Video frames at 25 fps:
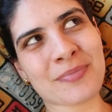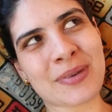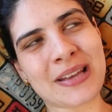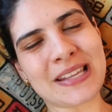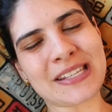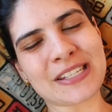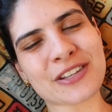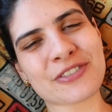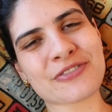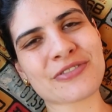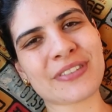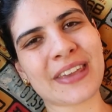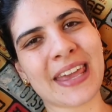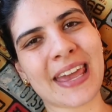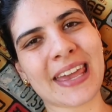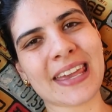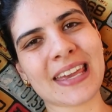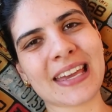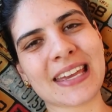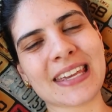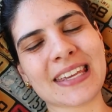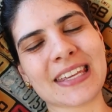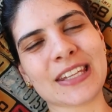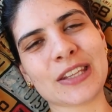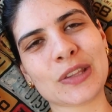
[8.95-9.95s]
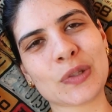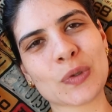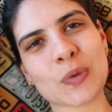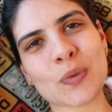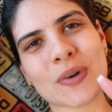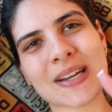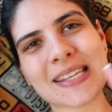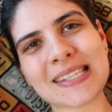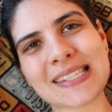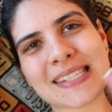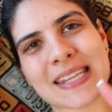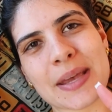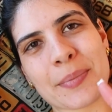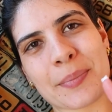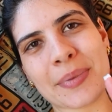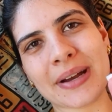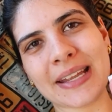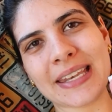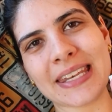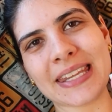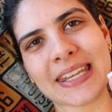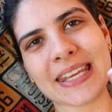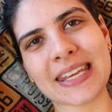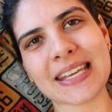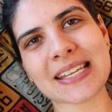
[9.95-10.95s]
mas eu fiquei aí duas
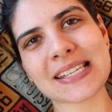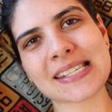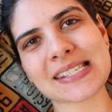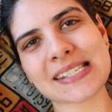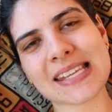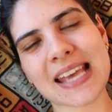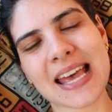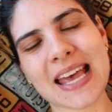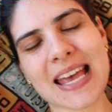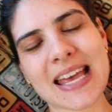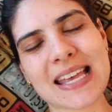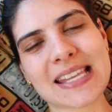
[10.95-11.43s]
semaninhas